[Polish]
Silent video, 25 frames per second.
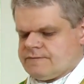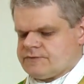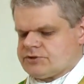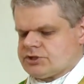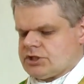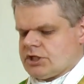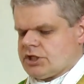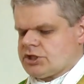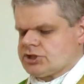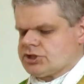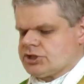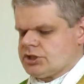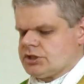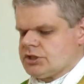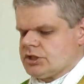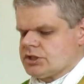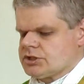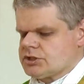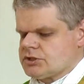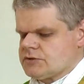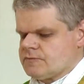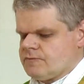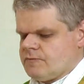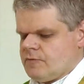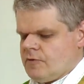wszakże na
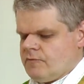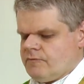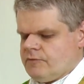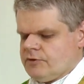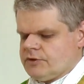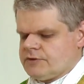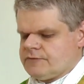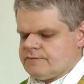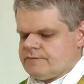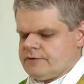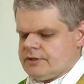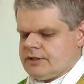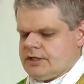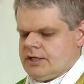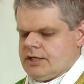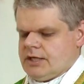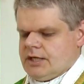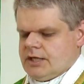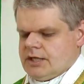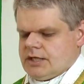słowo Twe